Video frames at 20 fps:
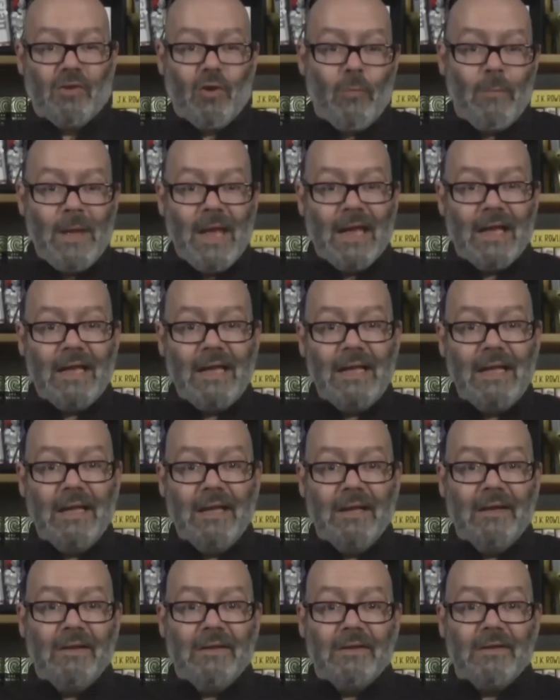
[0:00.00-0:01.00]

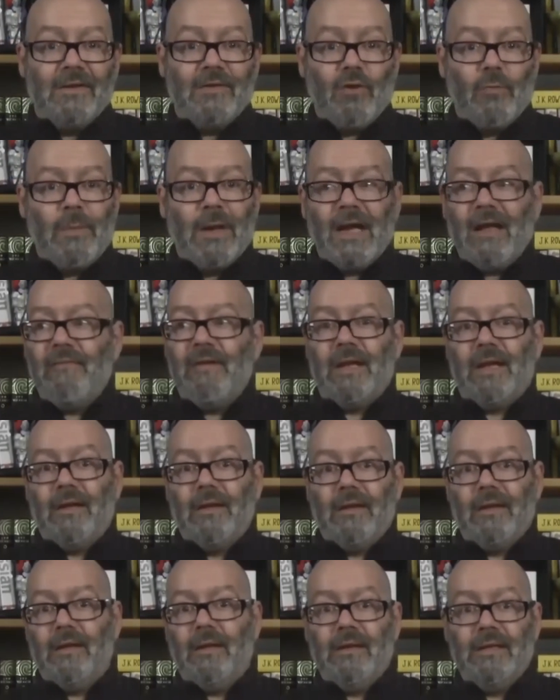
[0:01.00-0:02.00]
comparé,
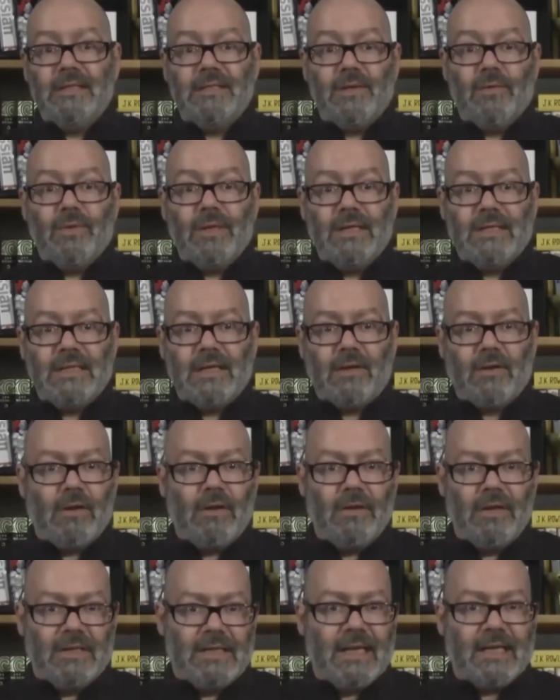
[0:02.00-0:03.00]
avec, disons, des
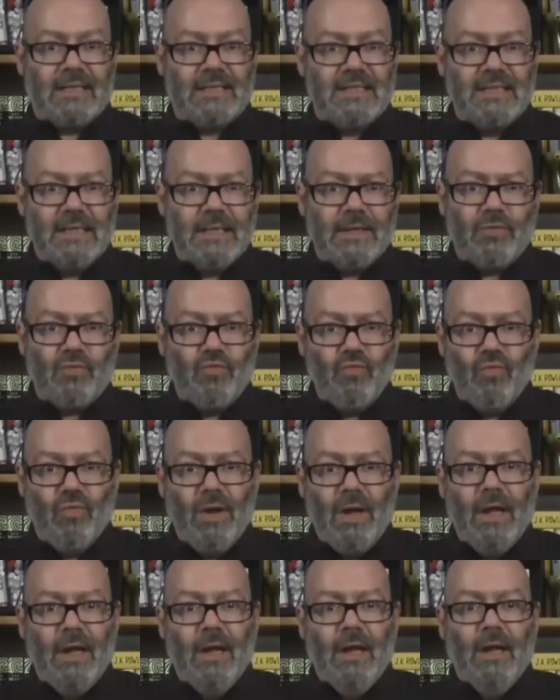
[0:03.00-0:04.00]
écoles de tactique ou
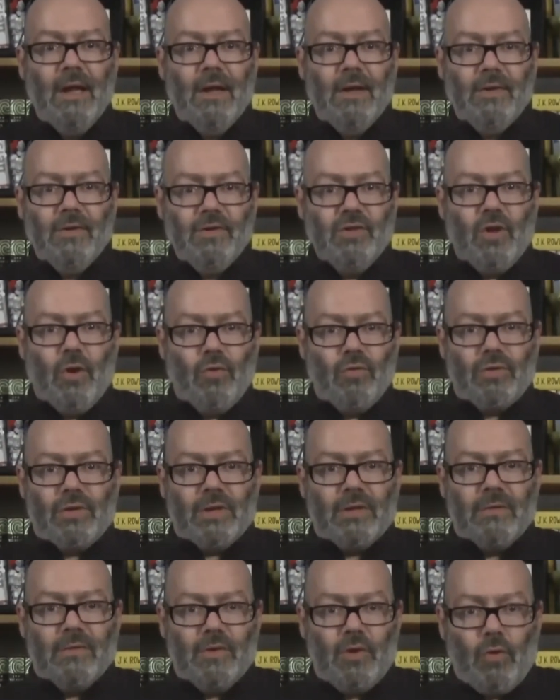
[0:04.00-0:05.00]

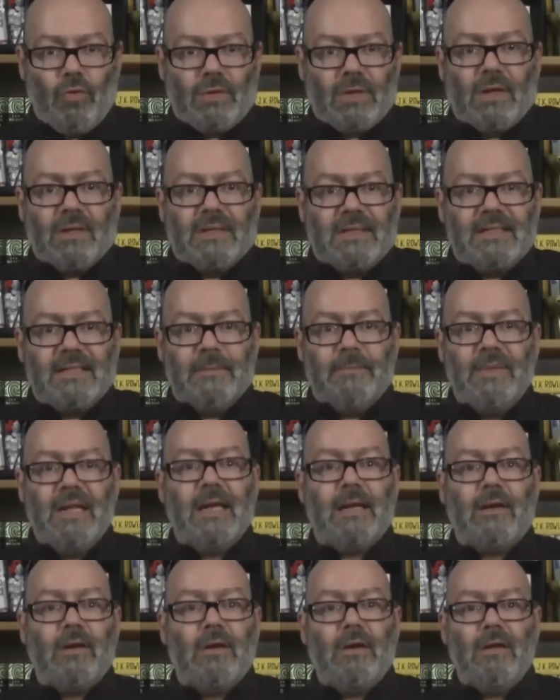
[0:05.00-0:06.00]
d'autres types
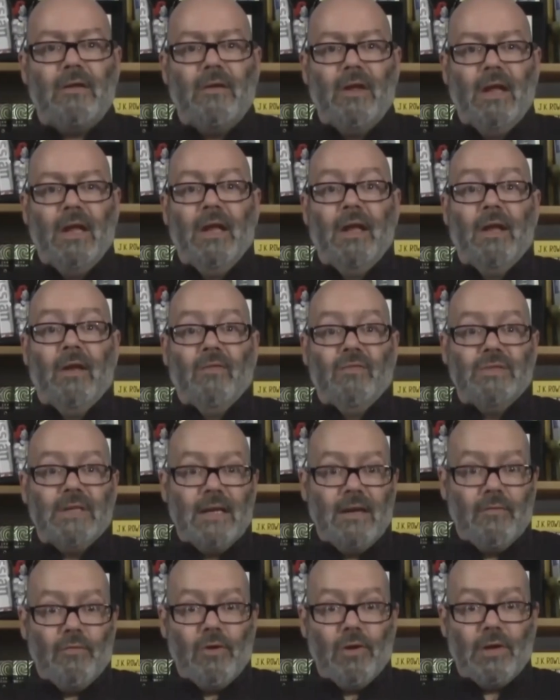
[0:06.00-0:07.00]
d'écoles,
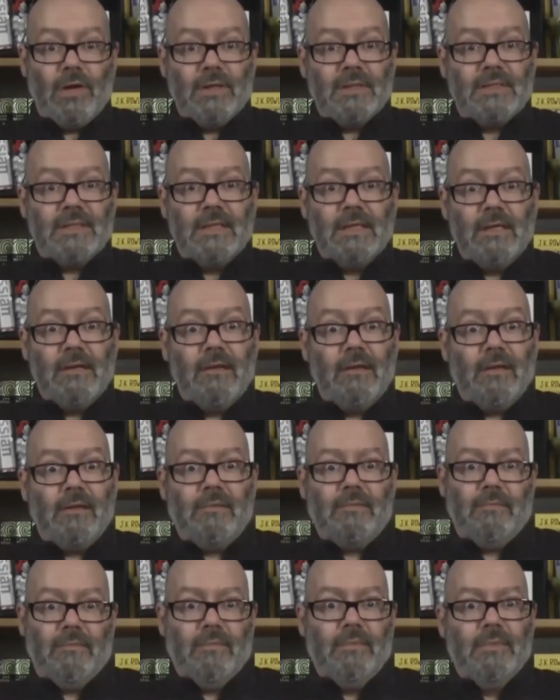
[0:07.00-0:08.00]
vous allez voir que c'est
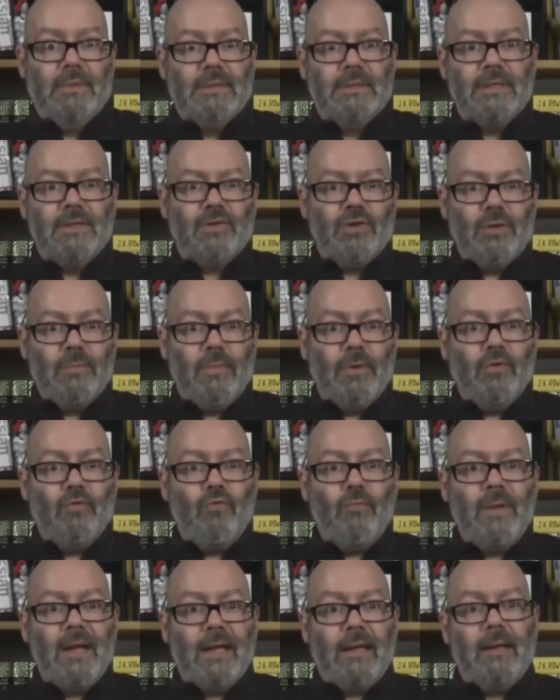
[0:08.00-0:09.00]
une
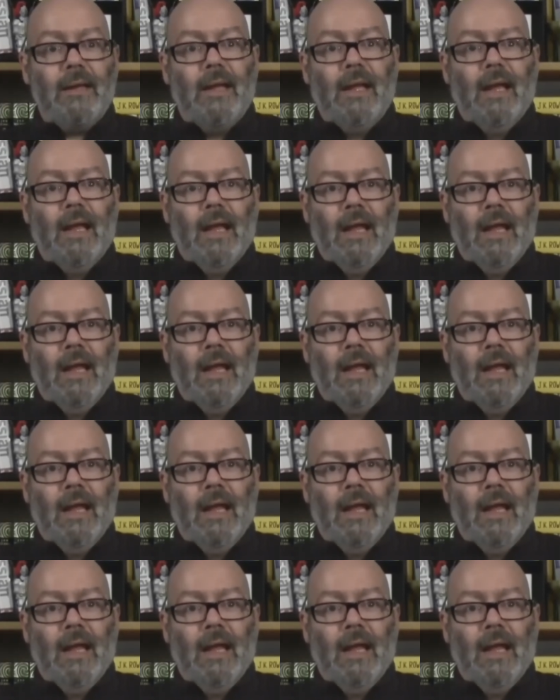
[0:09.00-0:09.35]
bonne aubaine.